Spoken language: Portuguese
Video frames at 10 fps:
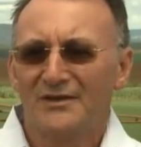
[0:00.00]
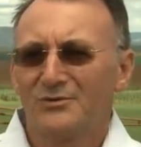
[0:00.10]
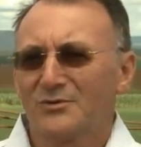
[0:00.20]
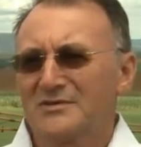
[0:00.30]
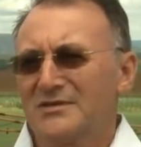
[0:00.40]

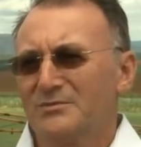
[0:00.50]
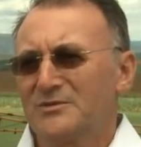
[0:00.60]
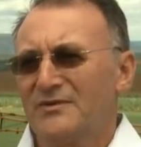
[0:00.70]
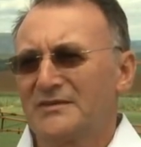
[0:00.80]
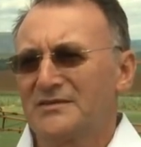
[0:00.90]
O que
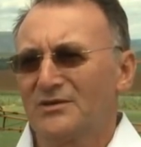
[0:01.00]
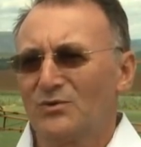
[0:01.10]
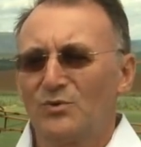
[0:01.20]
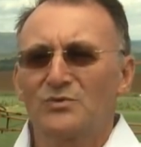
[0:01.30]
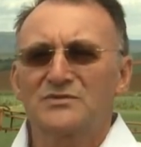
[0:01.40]
estamos fazendo
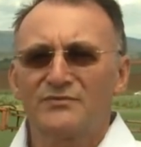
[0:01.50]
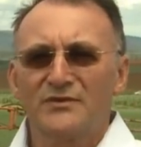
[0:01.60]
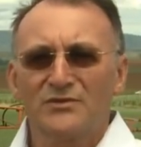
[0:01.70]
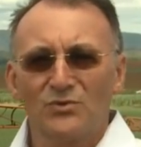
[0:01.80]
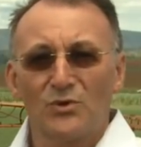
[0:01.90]
com os
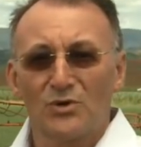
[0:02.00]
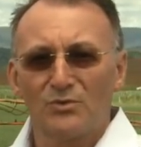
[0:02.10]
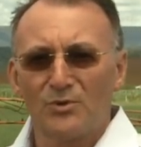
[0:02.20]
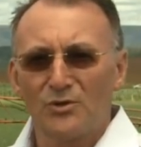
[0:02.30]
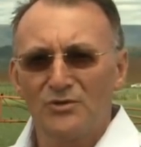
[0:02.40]

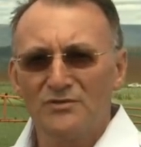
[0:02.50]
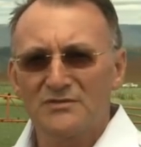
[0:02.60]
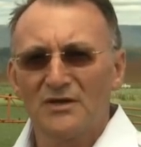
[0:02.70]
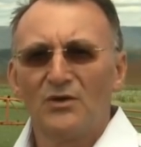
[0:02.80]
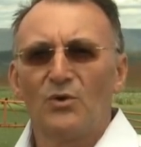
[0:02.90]

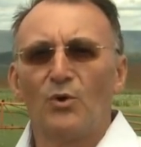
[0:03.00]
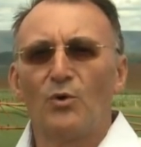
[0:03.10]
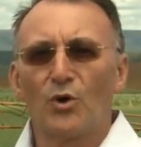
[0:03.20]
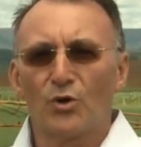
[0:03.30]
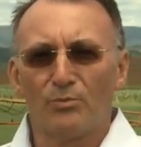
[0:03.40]
fitohormônios
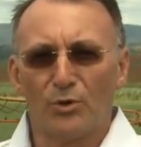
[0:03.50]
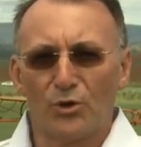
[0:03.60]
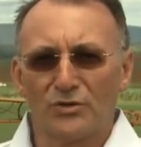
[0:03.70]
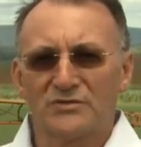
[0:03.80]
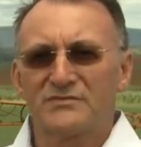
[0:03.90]
ou
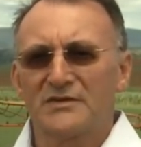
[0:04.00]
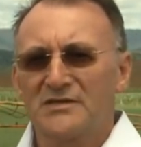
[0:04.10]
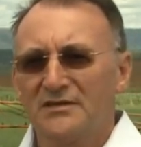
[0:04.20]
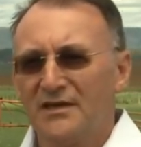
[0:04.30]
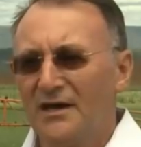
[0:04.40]
hormônios
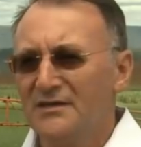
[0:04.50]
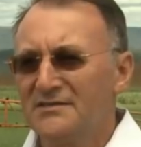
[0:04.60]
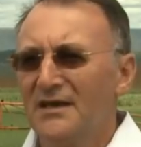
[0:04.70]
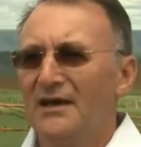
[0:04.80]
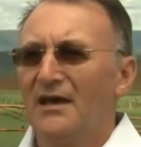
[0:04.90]

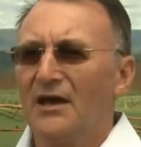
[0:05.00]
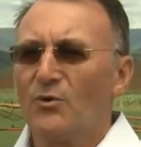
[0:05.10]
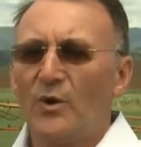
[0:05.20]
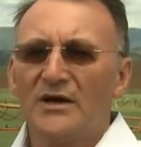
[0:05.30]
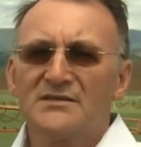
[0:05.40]
vegetais é
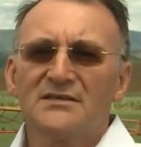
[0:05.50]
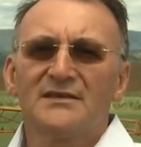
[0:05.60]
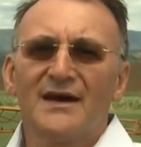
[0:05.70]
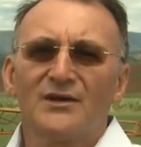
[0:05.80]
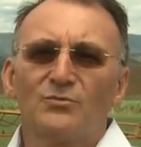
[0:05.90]
quase
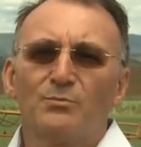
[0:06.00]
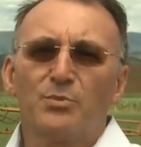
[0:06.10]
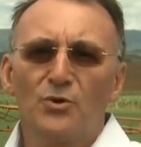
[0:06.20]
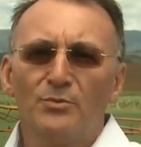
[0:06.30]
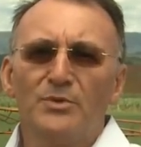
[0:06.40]
dar um
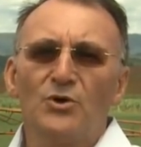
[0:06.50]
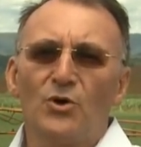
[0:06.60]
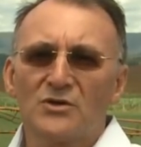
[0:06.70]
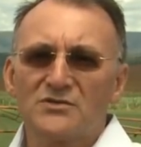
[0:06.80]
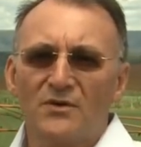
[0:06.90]

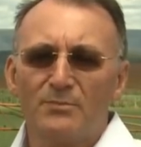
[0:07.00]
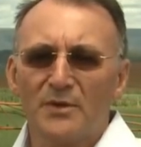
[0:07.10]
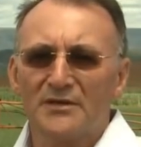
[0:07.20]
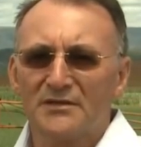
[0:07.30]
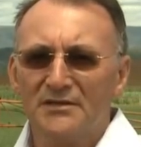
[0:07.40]
probiótico à
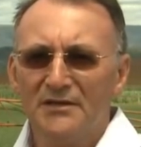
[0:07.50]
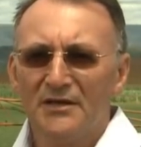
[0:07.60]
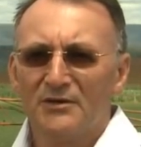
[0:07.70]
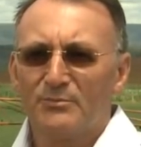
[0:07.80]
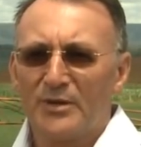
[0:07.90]
planta
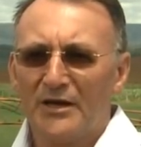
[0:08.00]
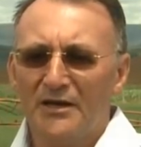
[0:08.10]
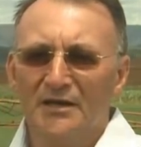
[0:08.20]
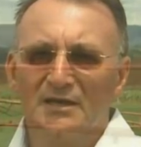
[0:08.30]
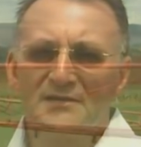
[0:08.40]

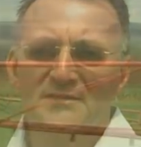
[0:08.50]
para ela